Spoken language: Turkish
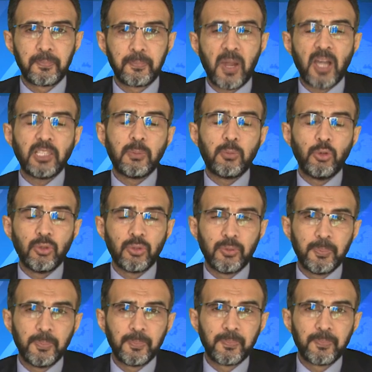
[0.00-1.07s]
Hadi buyurun.
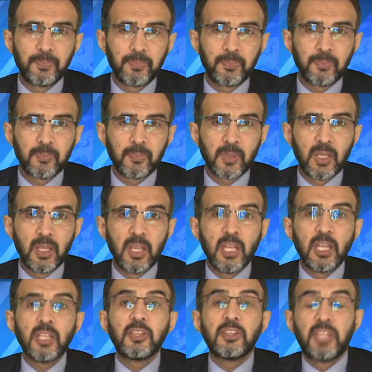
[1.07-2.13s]

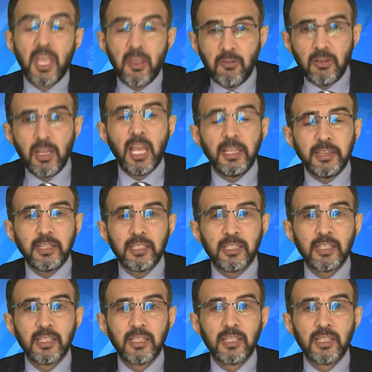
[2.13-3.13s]
Devlet